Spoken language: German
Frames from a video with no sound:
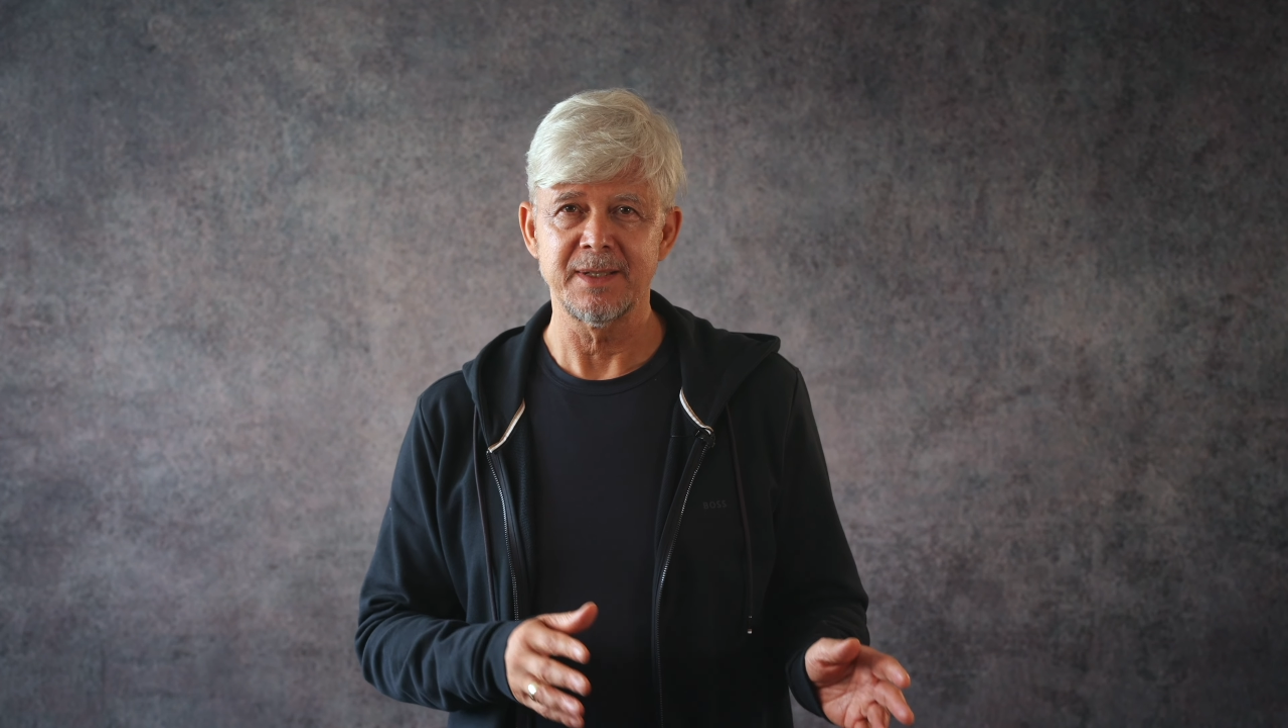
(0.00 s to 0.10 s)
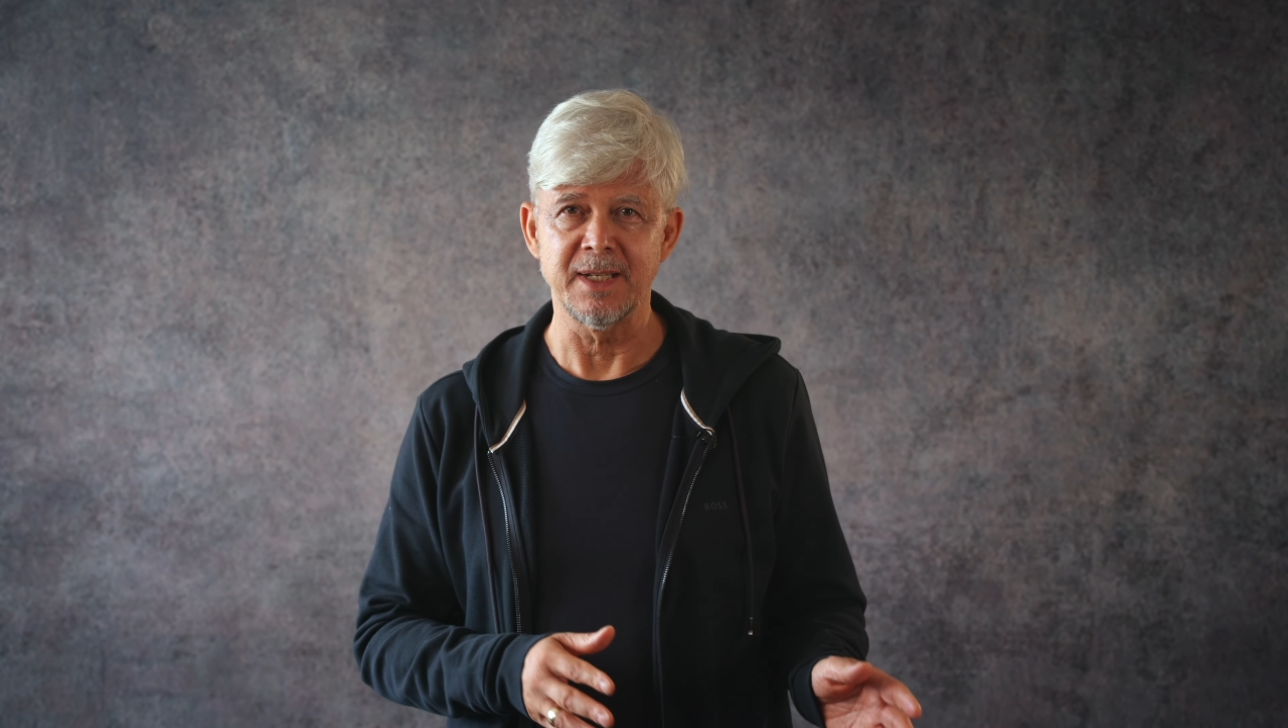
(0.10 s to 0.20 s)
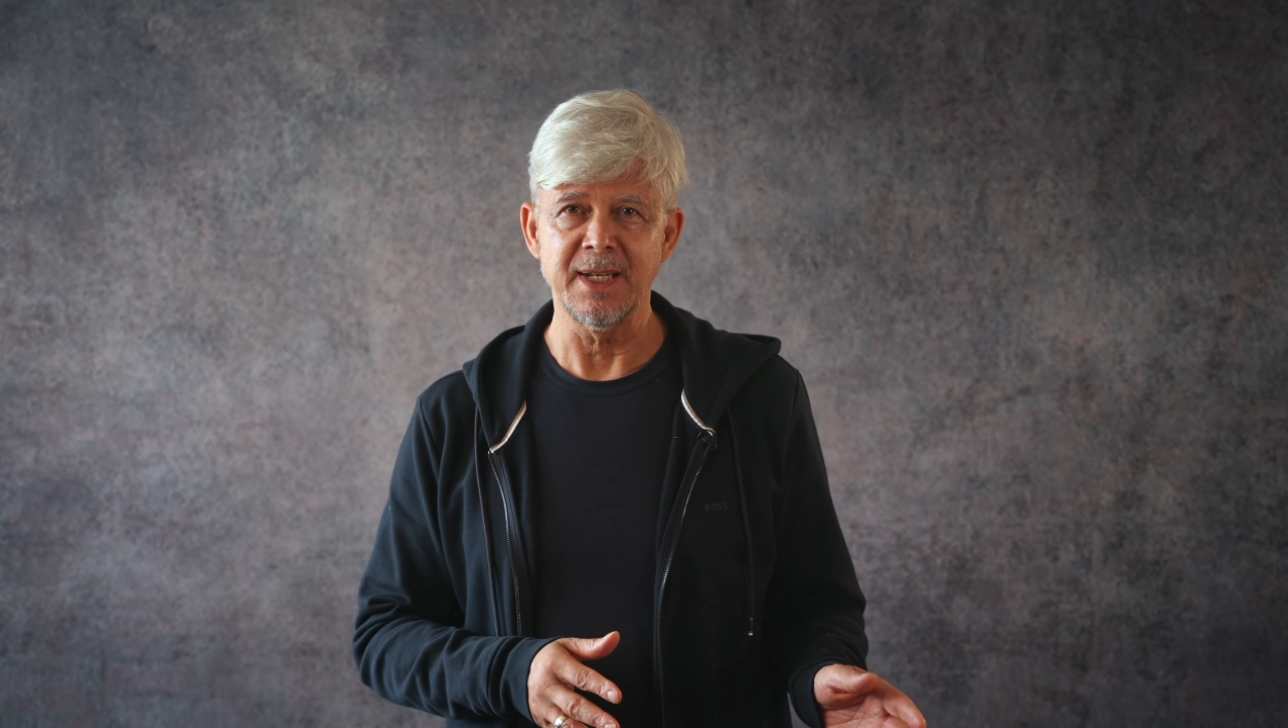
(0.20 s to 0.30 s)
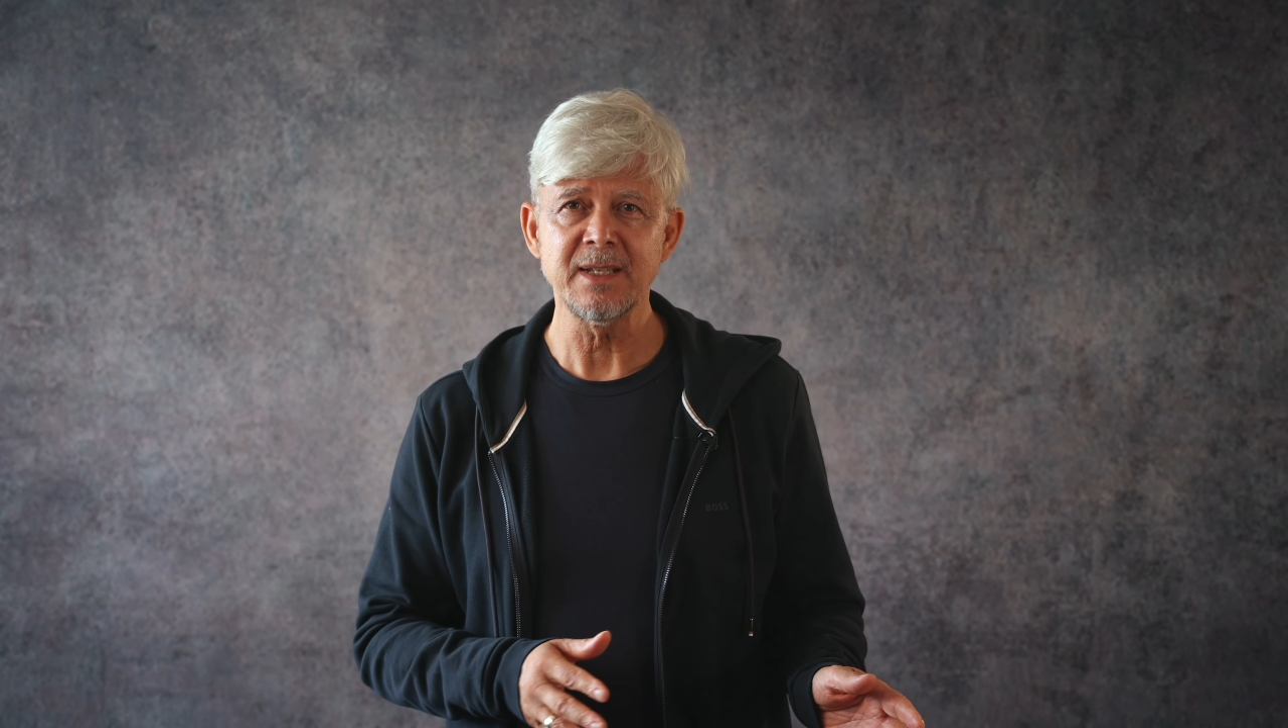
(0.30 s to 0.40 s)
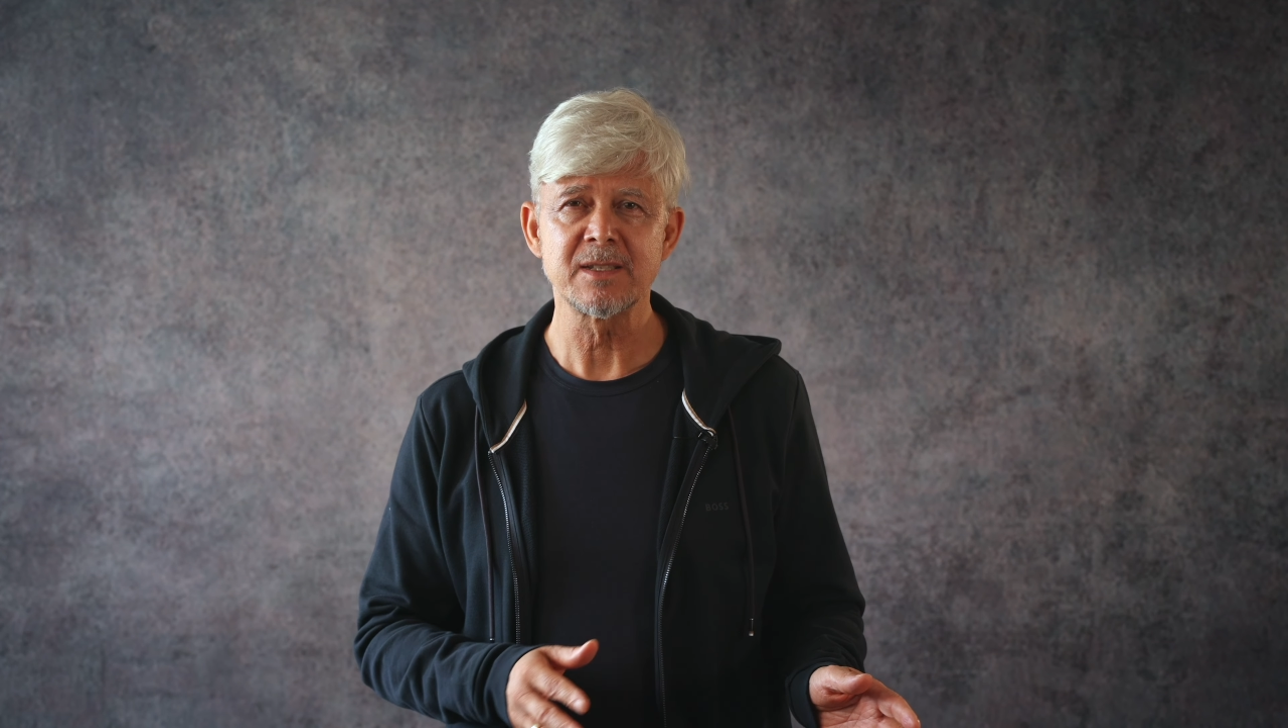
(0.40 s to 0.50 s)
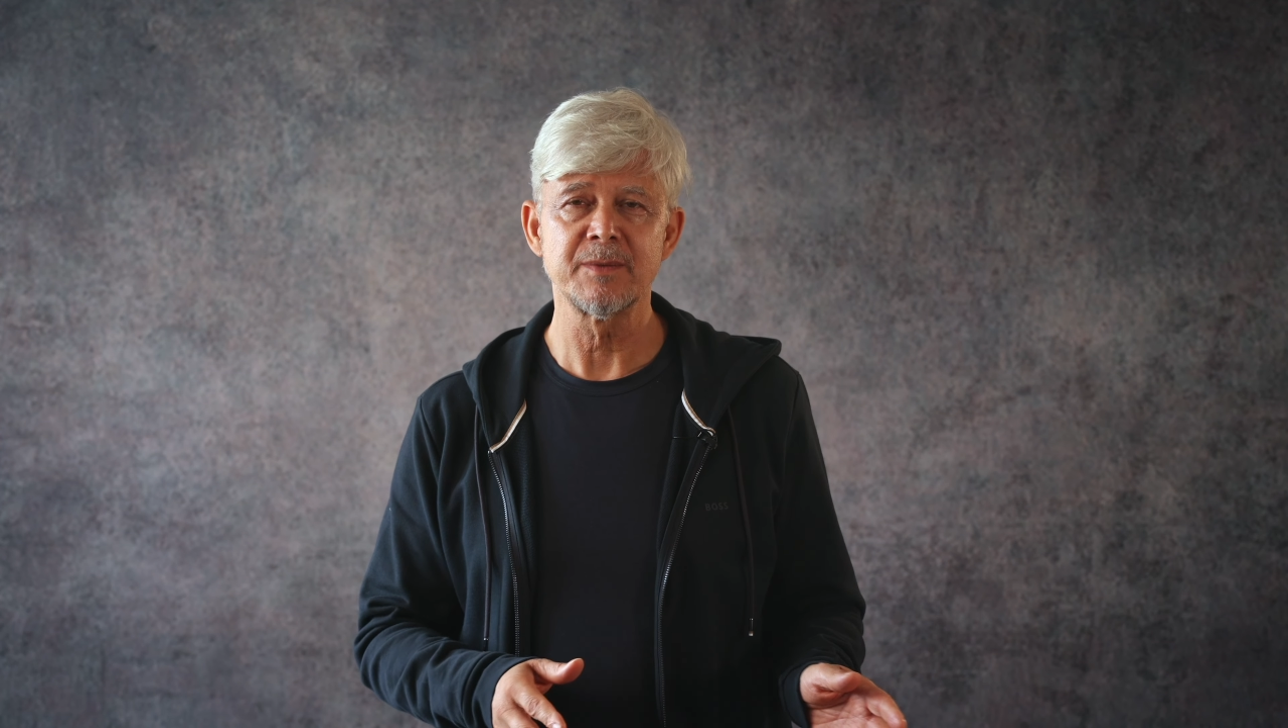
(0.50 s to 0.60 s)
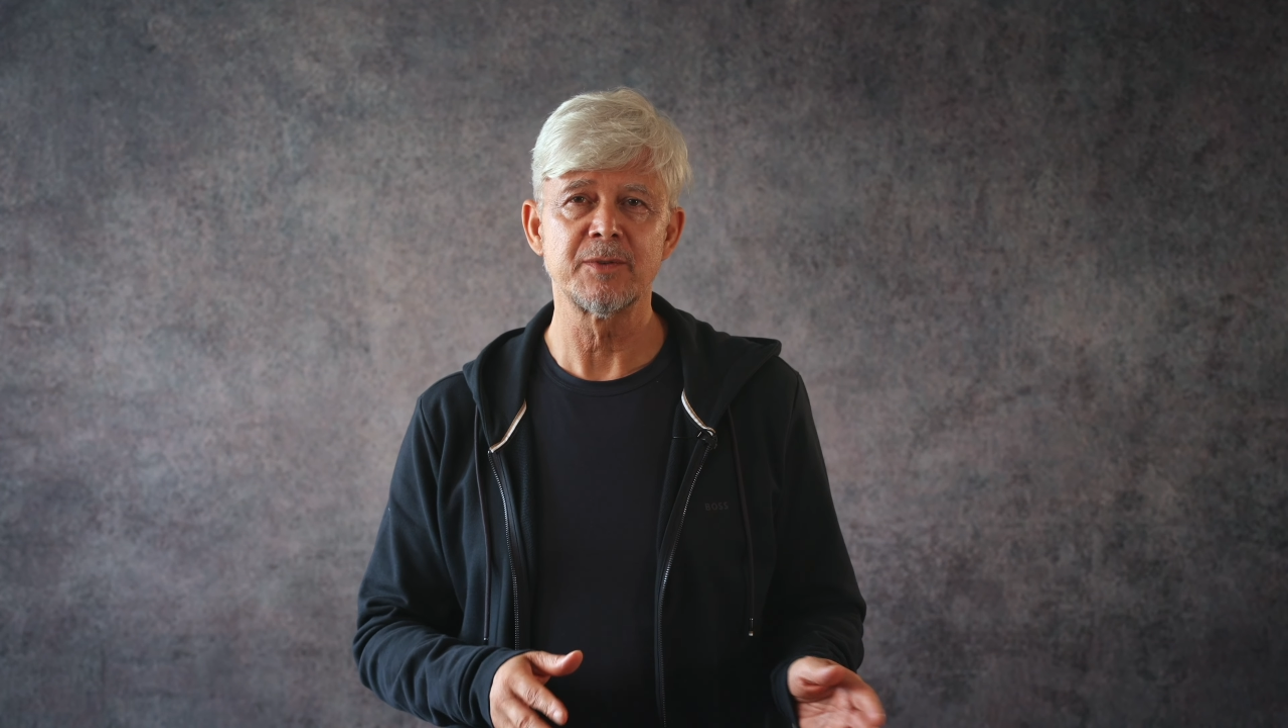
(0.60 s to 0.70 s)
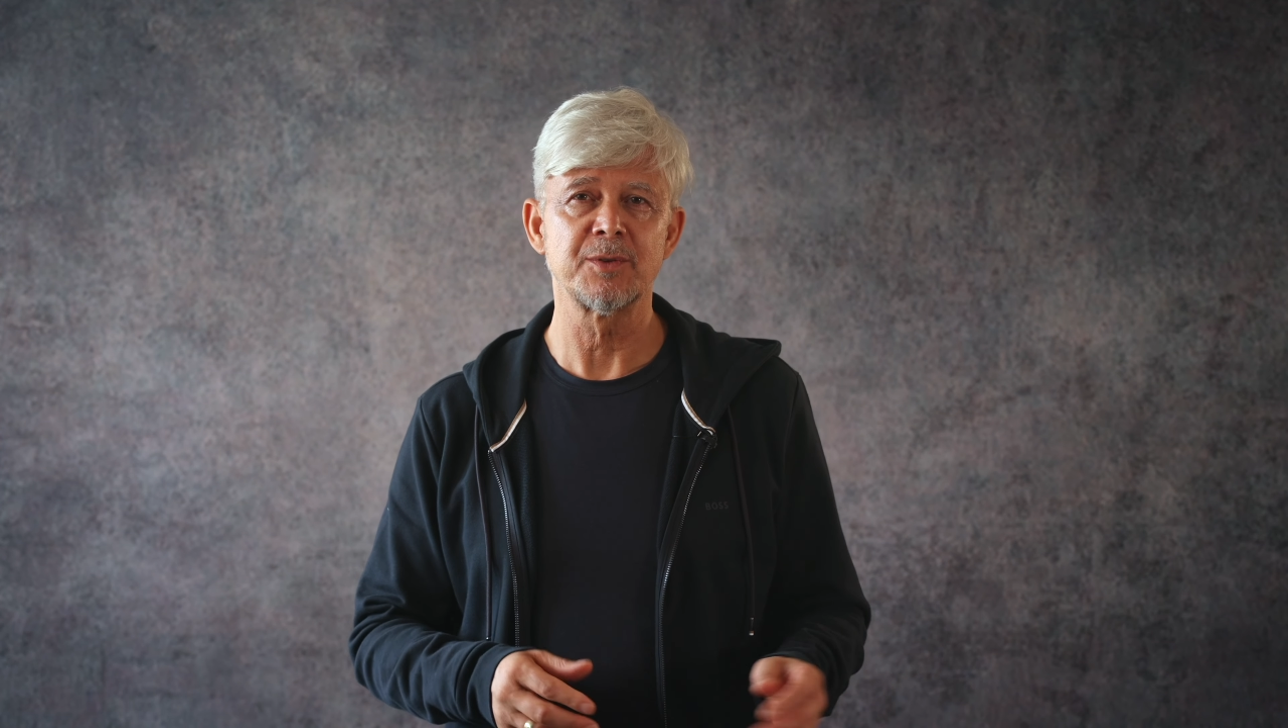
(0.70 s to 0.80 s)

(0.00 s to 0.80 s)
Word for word: Den Link zum